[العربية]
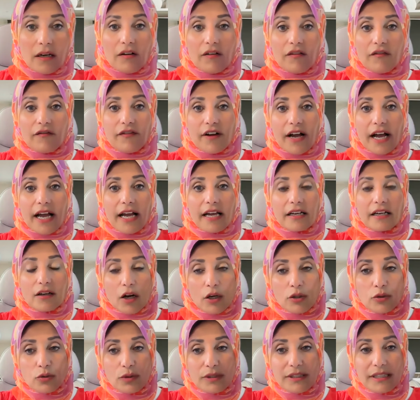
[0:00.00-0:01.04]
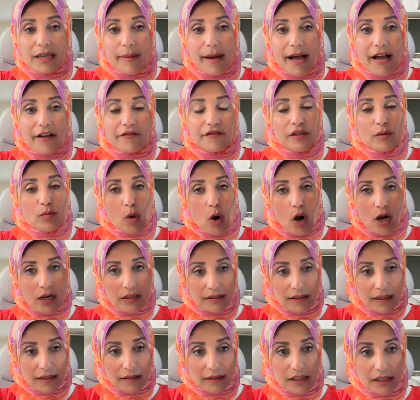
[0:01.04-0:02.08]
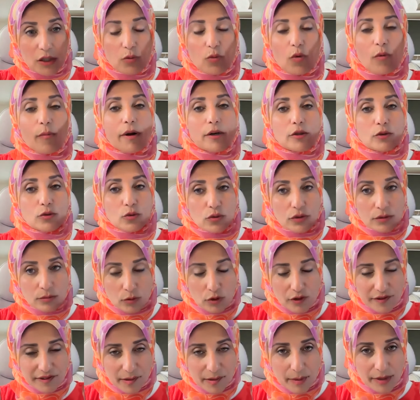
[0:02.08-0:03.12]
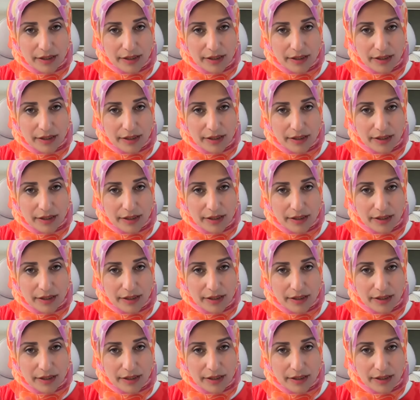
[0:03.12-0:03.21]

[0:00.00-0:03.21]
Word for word: فالقانون ده بقى فيه معارضة كتير وبرضو المنظمات